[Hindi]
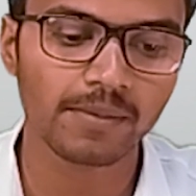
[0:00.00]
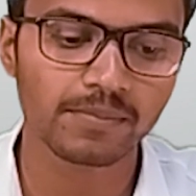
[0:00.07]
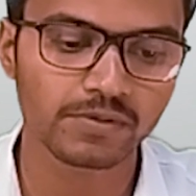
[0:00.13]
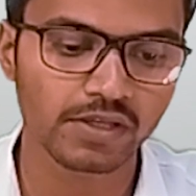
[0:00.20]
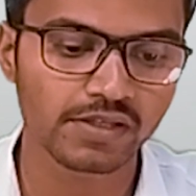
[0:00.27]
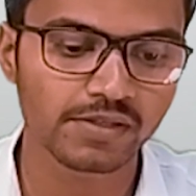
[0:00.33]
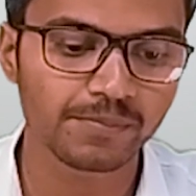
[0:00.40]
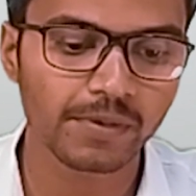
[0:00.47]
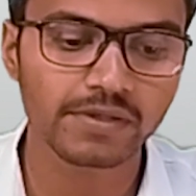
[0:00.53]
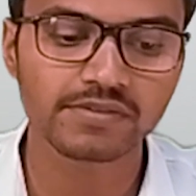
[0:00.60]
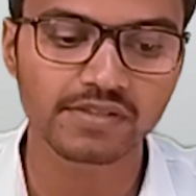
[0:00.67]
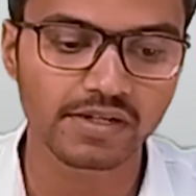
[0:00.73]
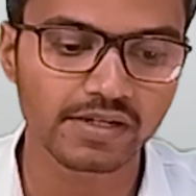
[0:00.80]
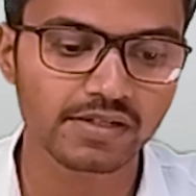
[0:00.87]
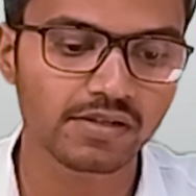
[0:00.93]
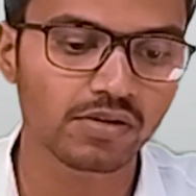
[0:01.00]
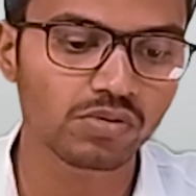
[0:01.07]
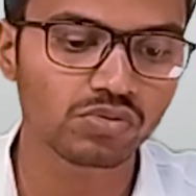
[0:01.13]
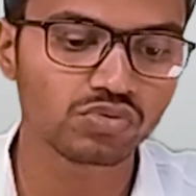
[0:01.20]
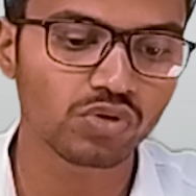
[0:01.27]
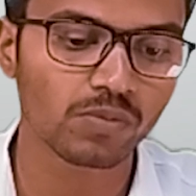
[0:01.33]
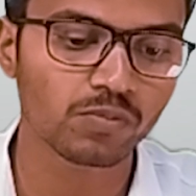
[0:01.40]
आप यहीं ही सिलेक्ट कर
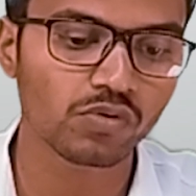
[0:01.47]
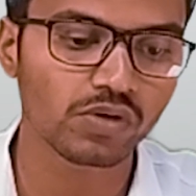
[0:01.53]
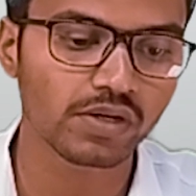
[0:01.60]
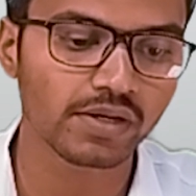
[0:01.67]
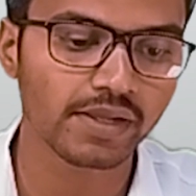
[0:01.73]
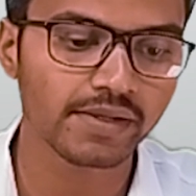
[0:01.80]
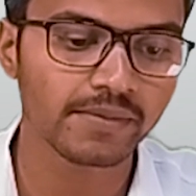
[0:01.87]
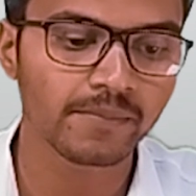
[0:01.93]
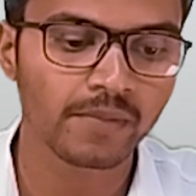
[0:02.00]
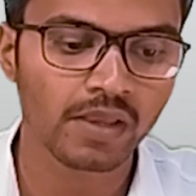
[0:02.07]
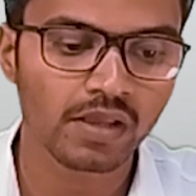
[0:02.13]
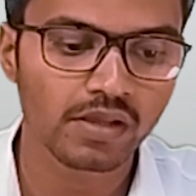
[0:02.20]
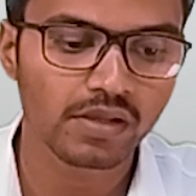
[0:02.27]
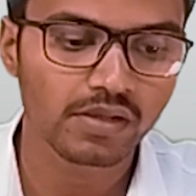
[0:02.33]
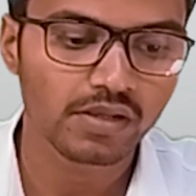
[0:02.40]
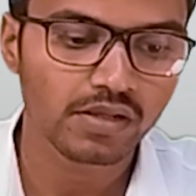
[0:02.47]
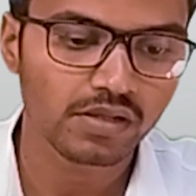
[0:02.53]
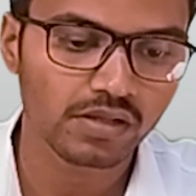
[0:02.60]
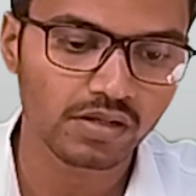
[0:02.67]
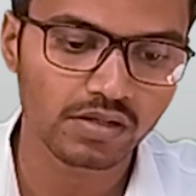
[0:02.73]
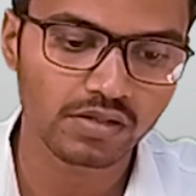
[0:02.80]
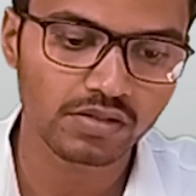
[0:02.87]
लो जो आपको करना
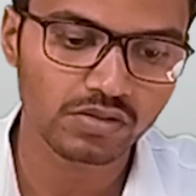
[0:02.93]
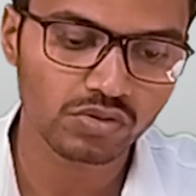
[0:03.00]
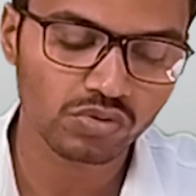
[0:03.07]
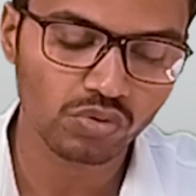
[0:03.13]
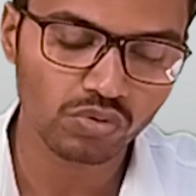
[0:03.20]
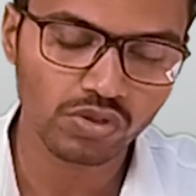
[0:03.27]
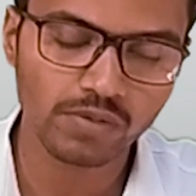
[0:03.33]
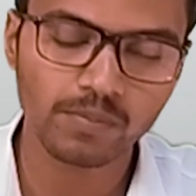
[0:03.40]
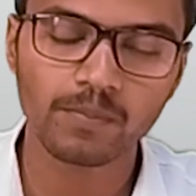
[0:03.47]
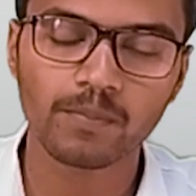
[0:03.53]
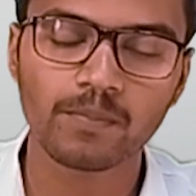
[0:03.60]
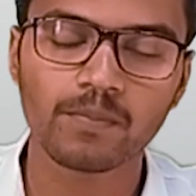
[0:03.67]
है टोटल